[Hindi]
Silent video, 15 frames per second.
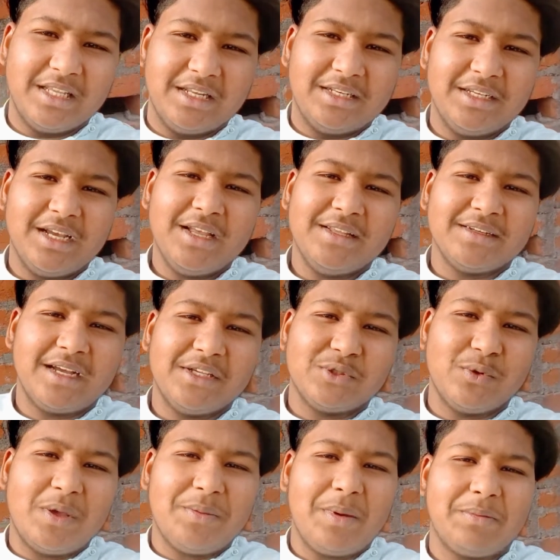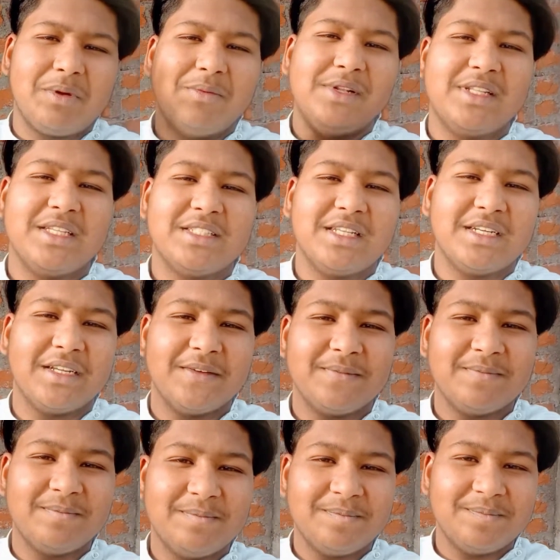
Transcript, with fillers: हैं ठीक है गाइस वहीं पर आपको मिलते हैं चल के